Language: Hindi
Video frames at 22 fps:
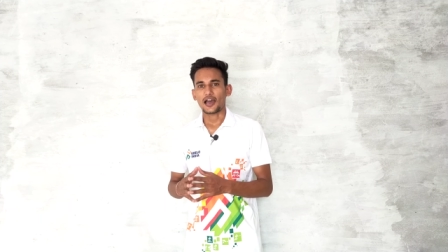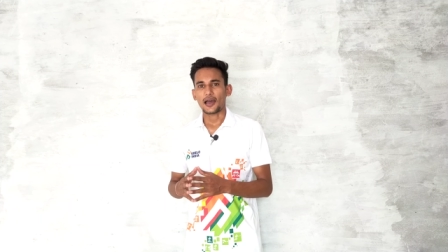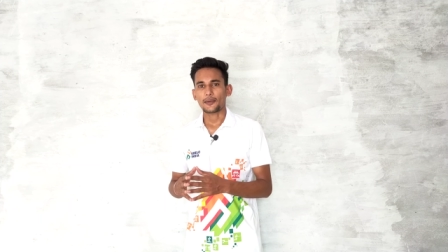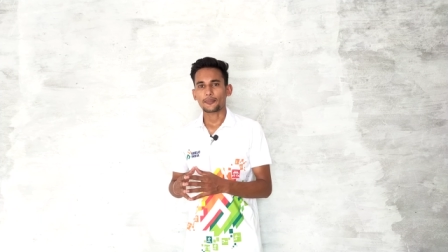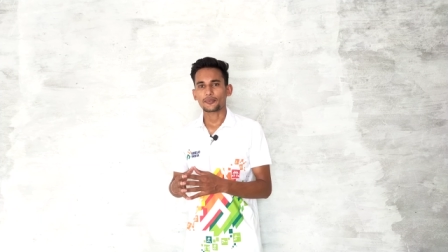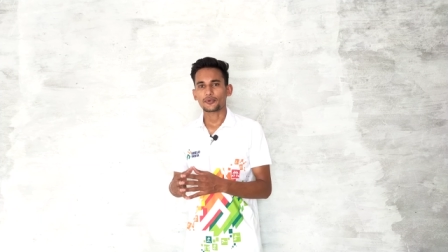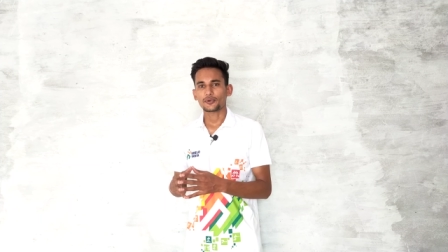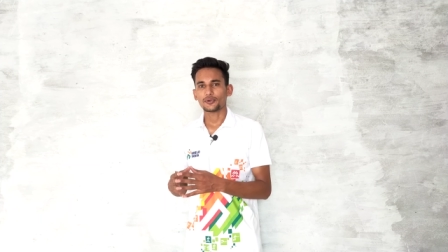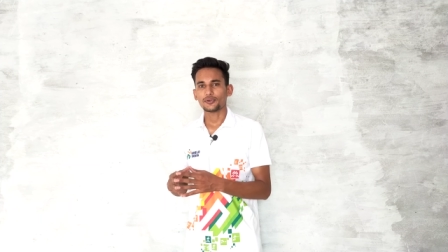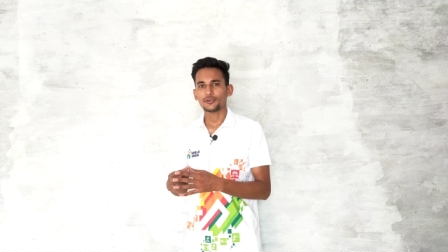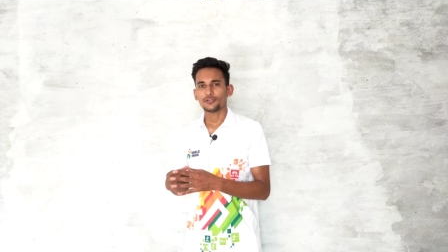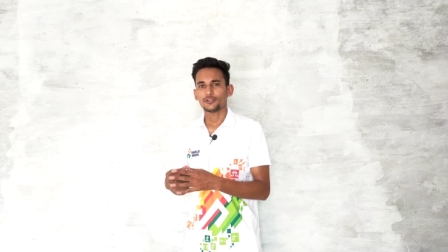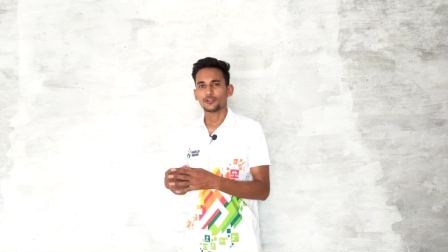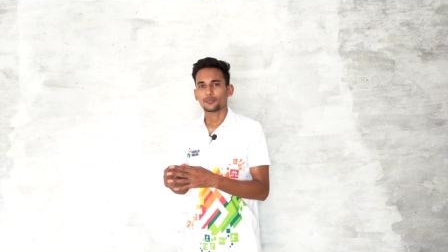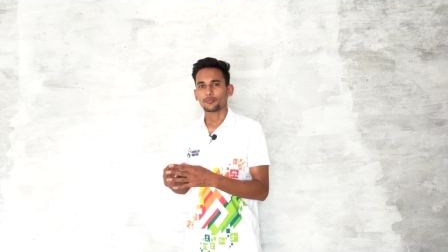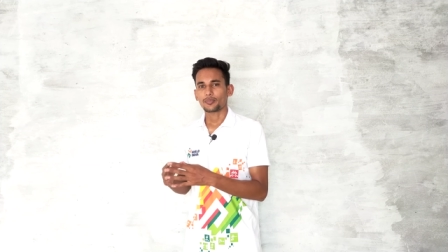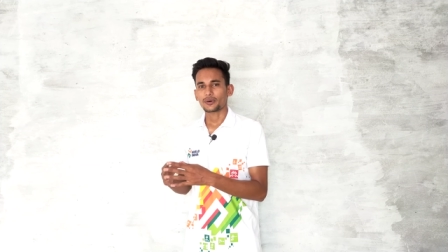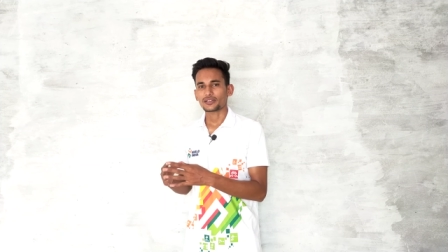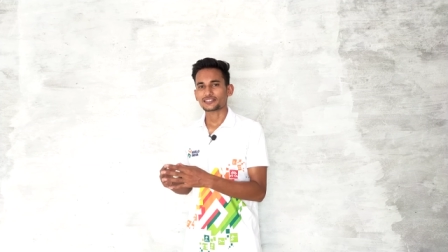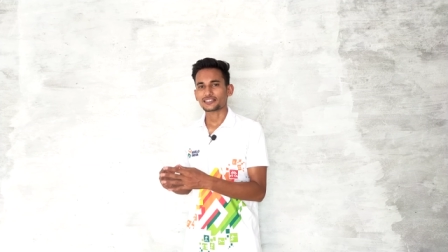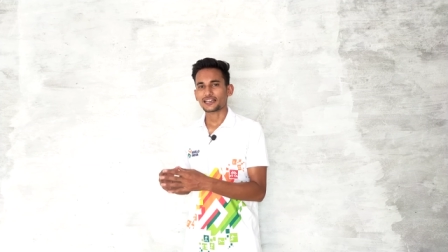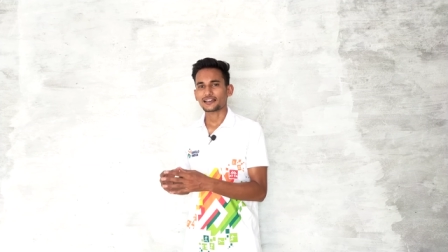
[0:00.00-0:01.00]
आपको
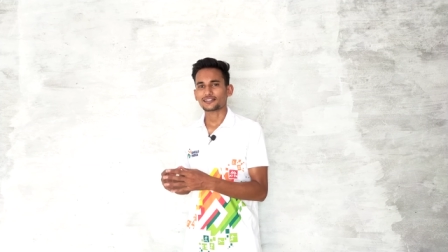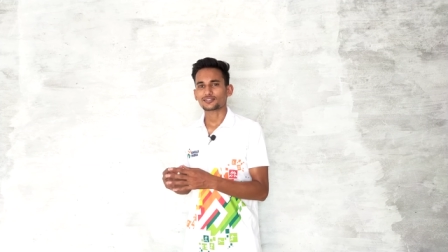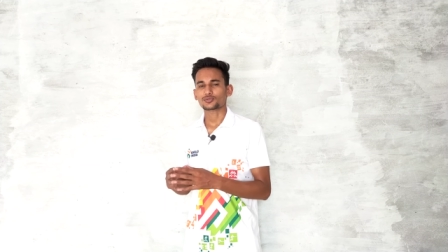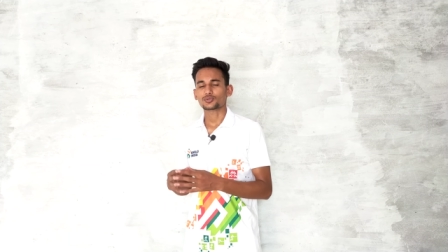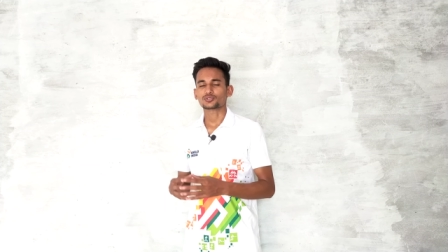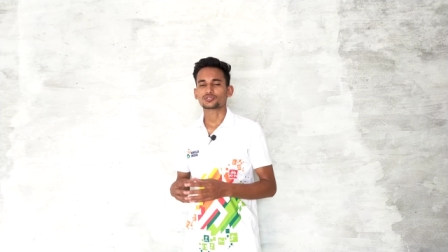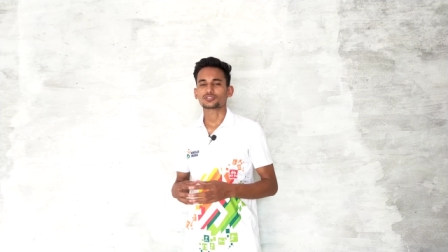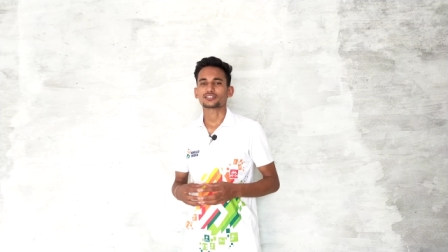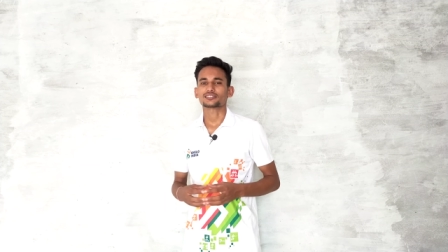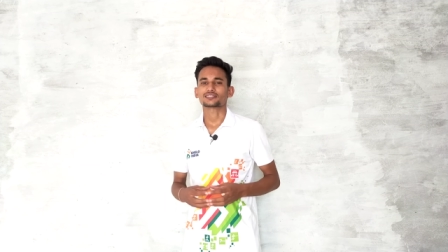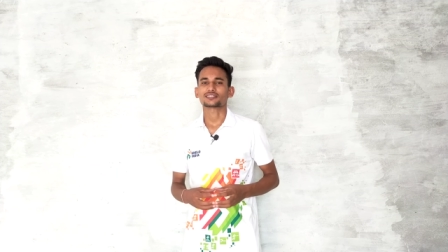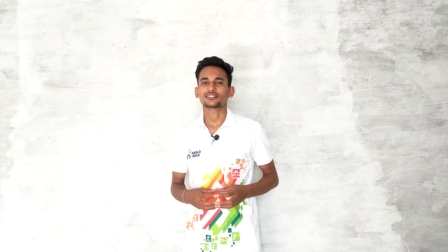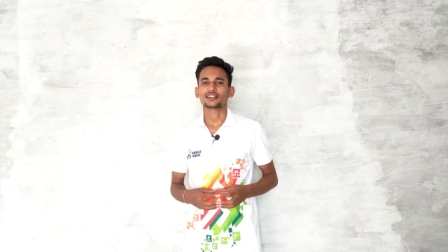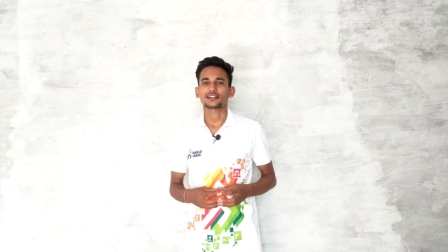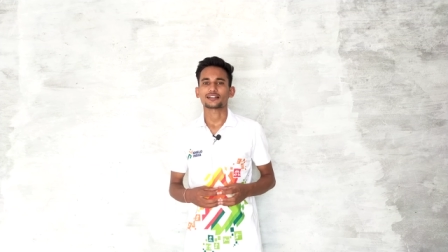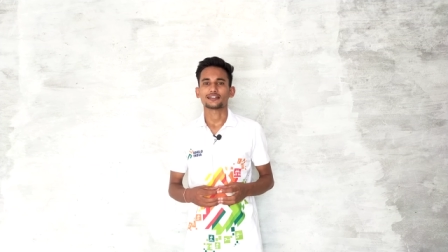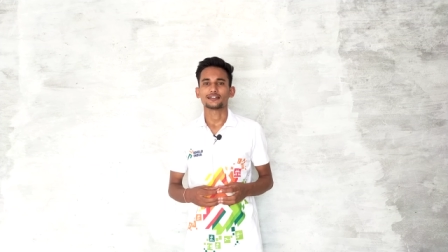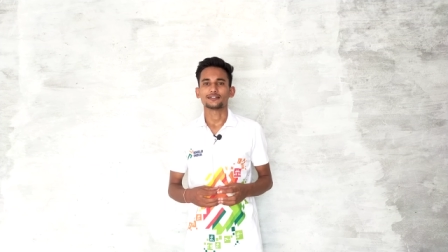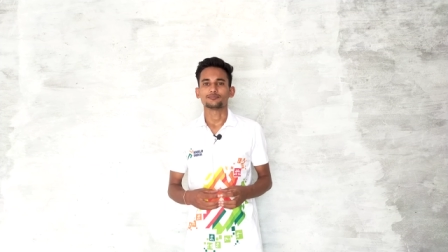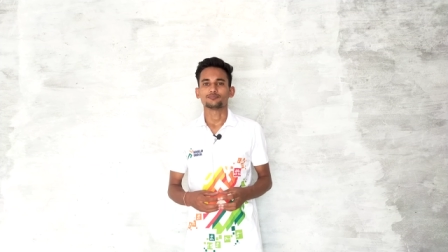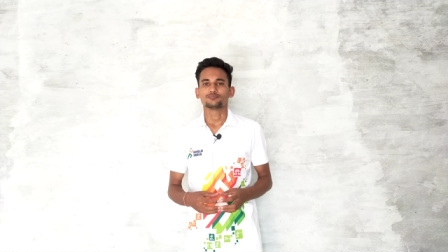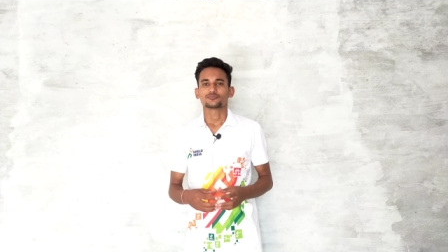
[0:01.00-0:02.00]
पचास क्वेश्चन
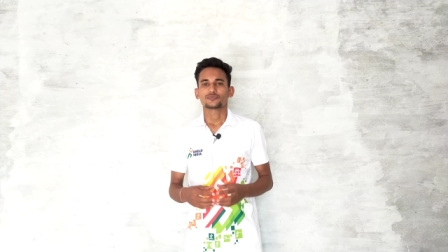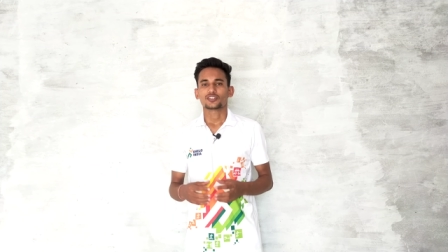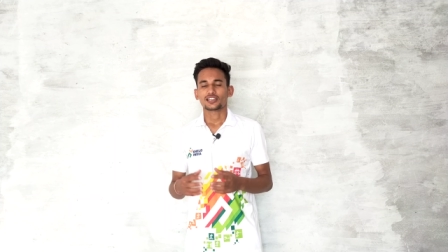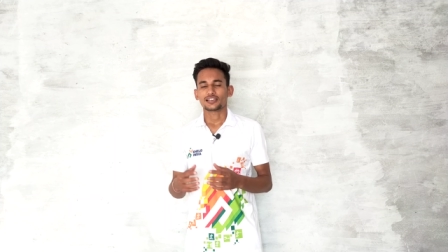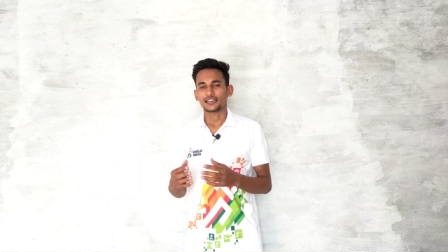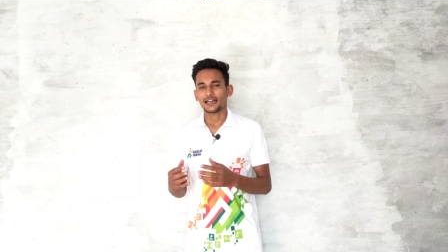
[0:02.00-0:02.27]
करने हैं